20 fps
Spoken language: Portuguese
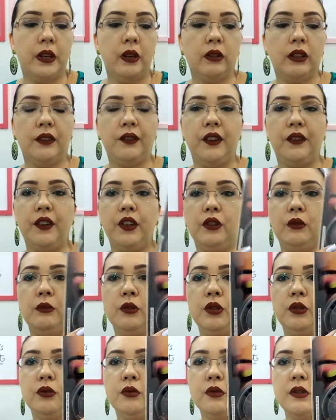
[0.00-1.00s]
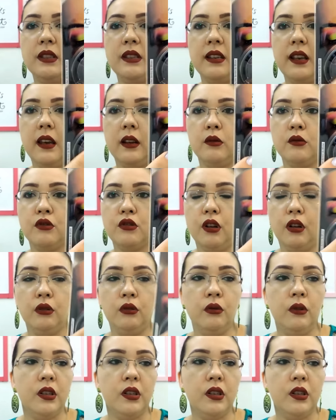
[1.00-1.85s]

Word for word: porque eu tava vendo muito uns que eram só